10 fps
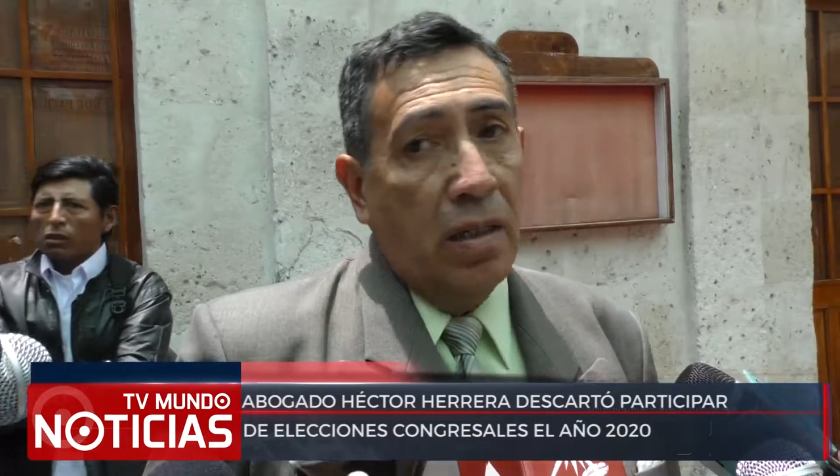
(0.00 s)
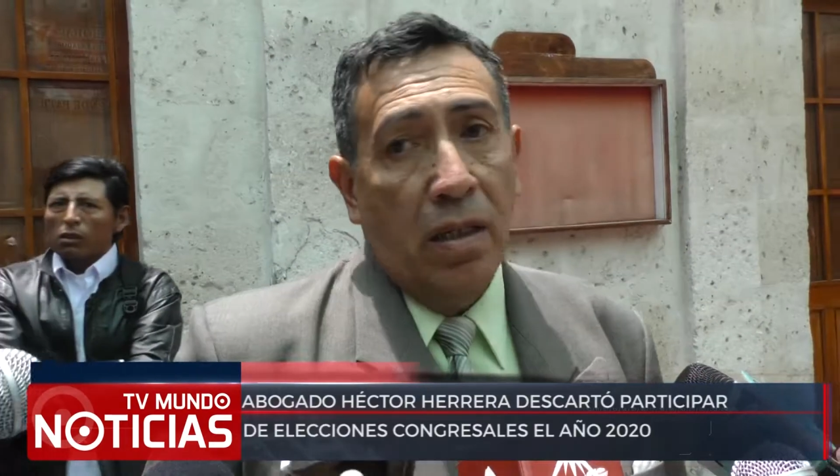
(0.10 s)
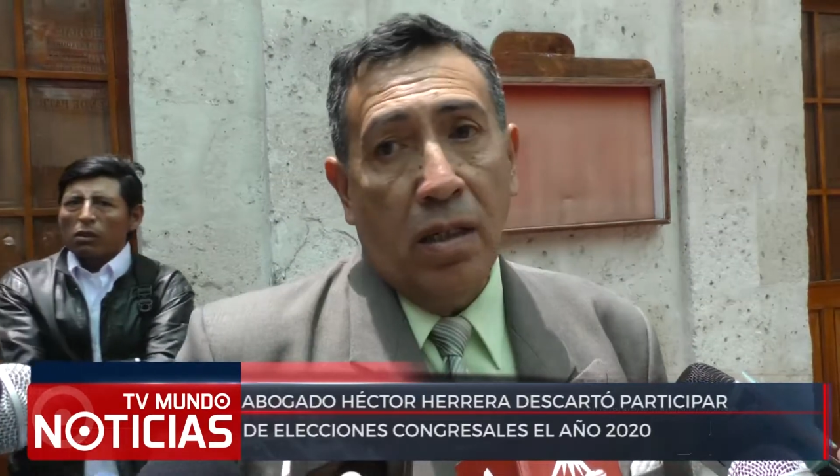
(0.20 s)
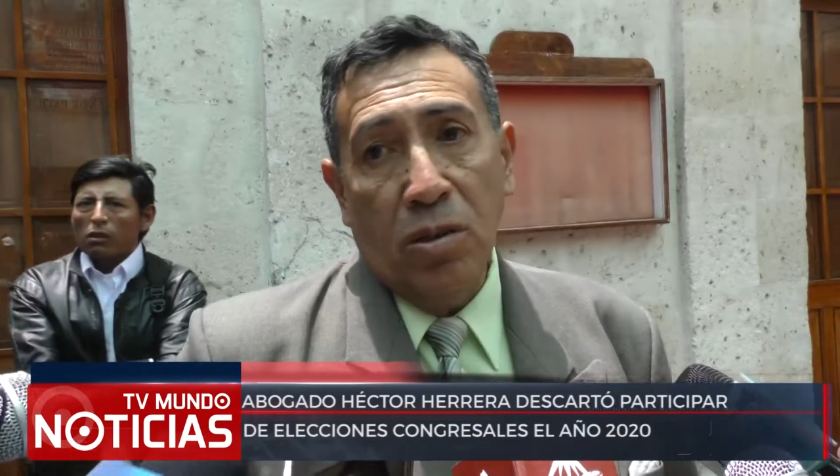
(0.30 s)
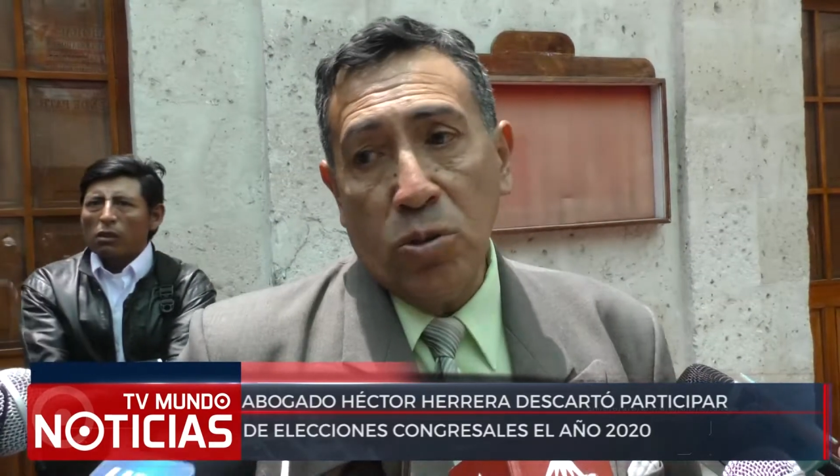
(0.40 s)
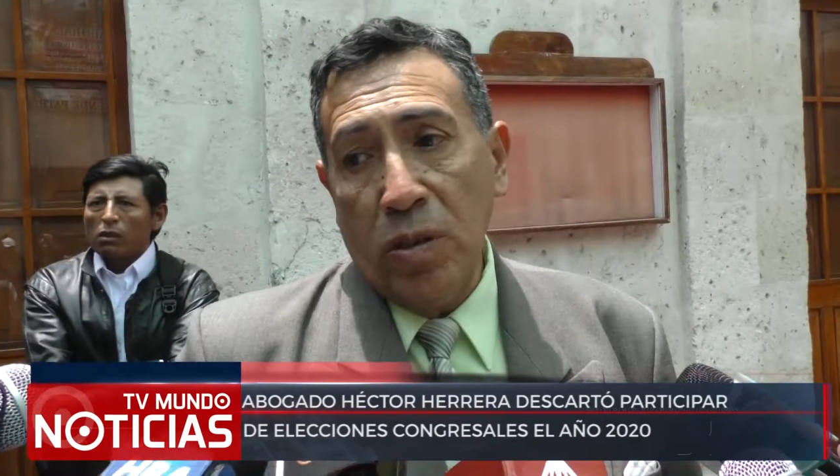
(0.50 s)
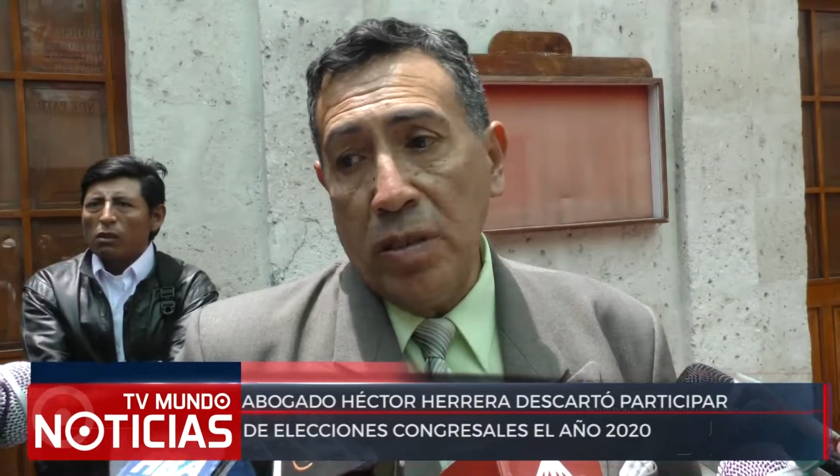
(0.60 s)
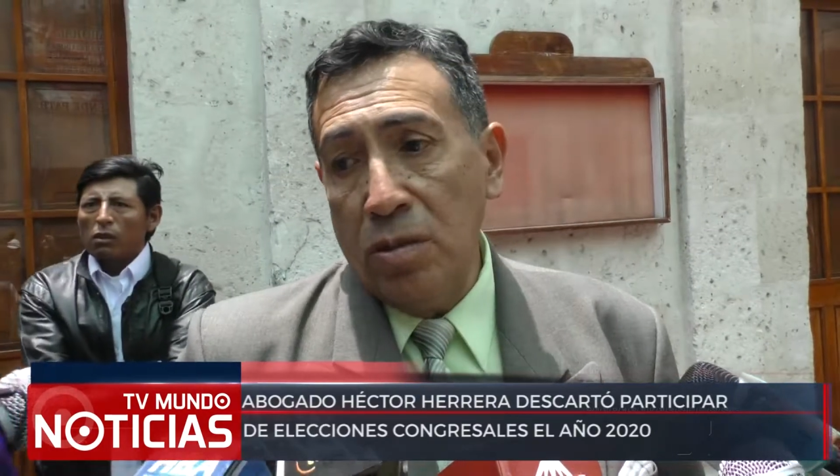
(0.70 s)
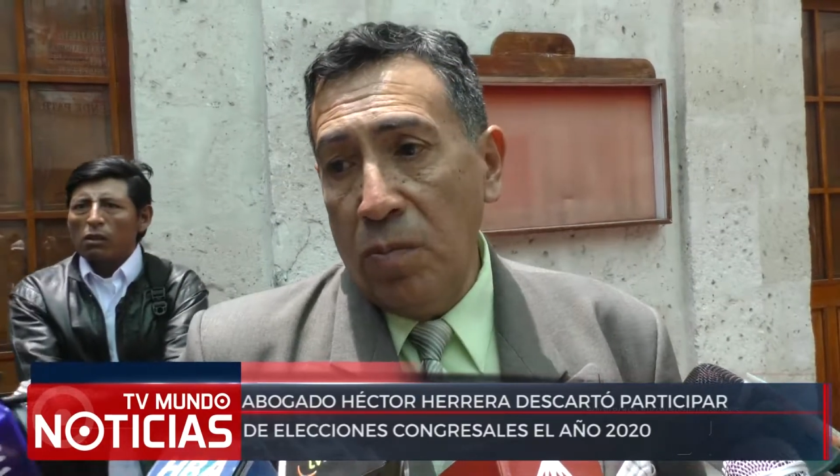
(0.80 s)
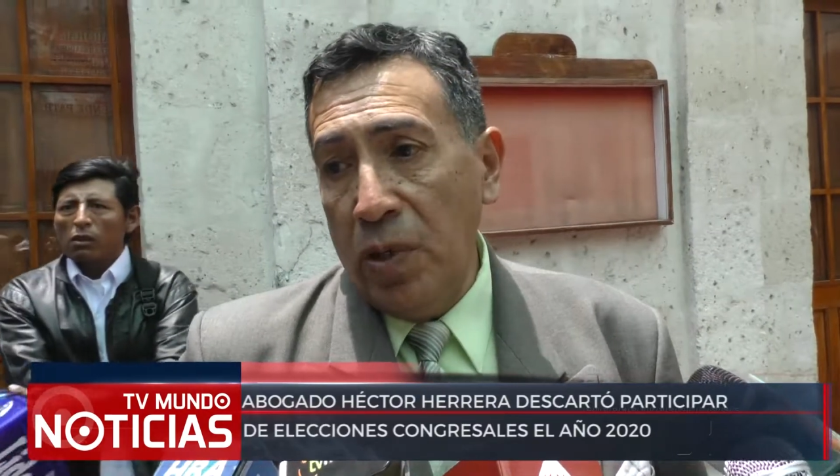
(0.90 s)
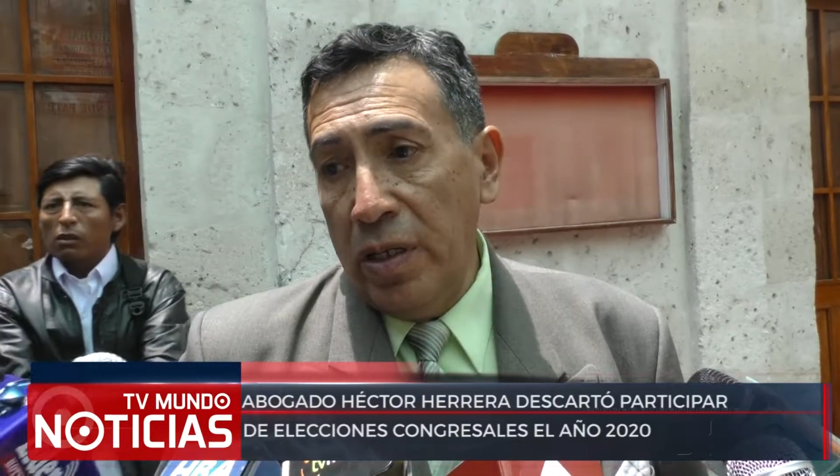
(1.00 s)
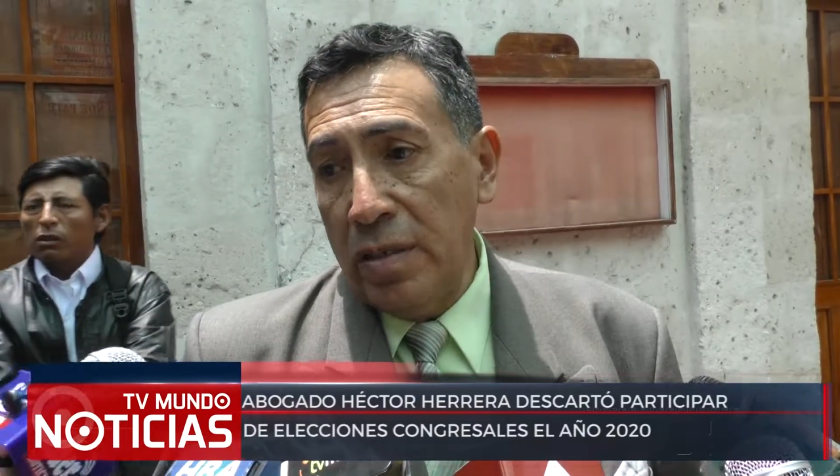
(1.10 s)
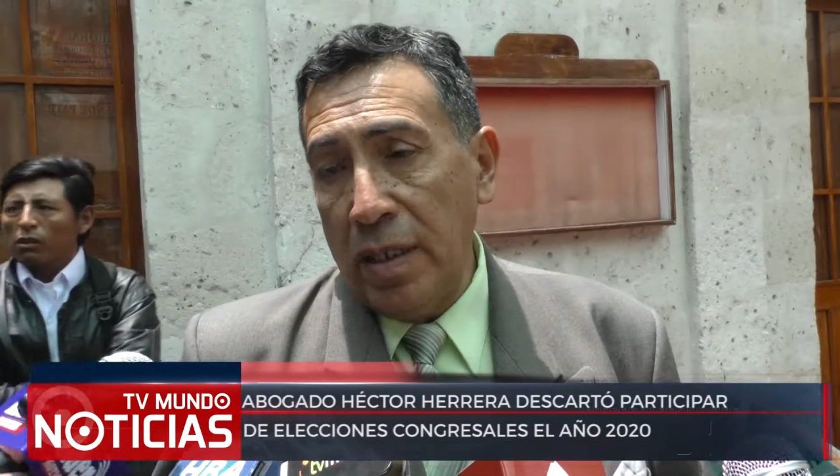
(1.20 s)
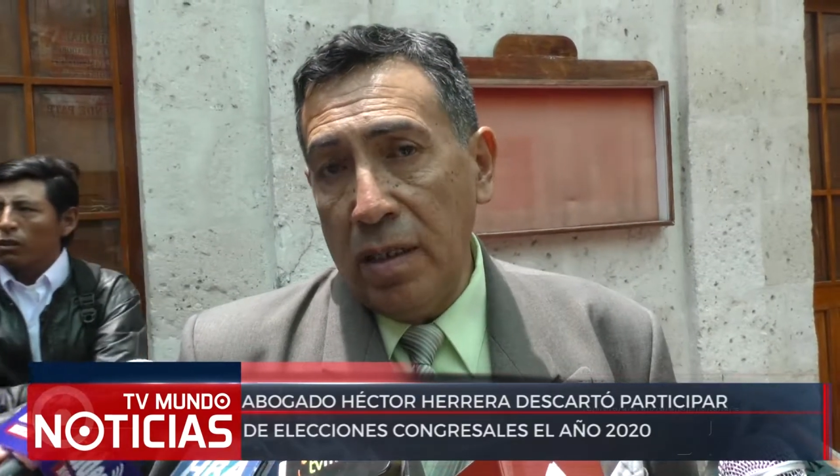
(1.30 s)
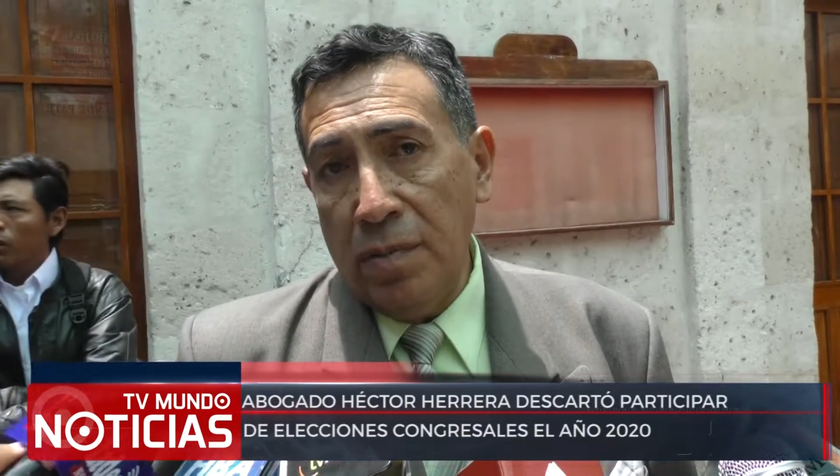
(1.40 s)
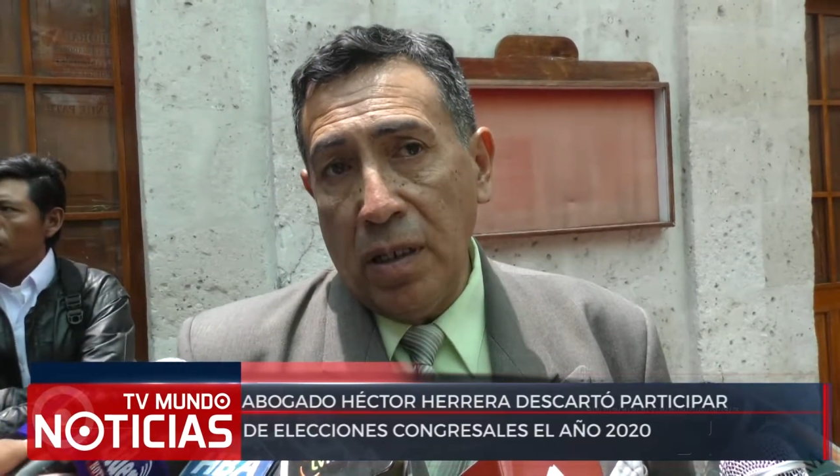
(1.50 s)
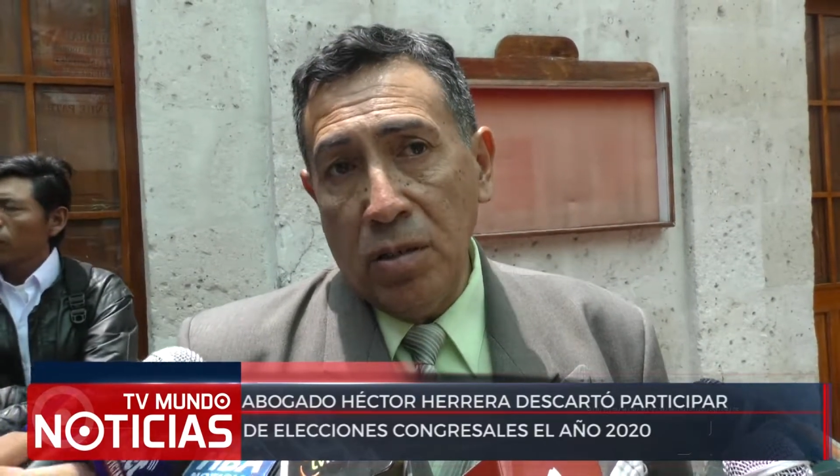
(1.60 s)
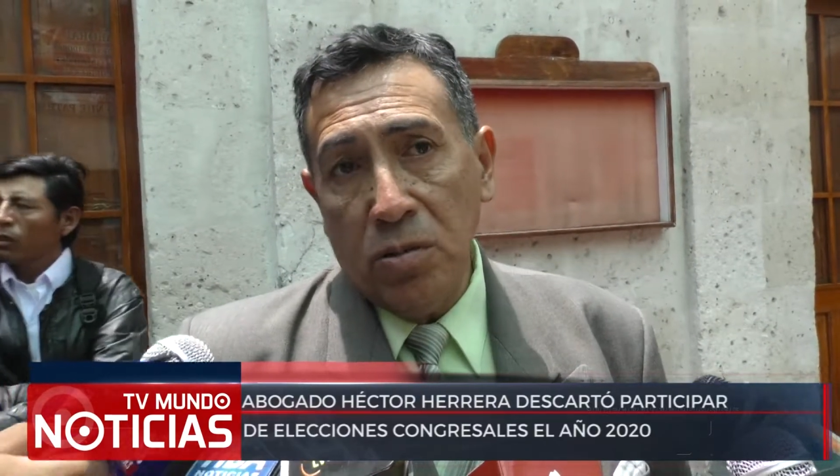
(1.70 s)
y que los jueces no pueden sacrificar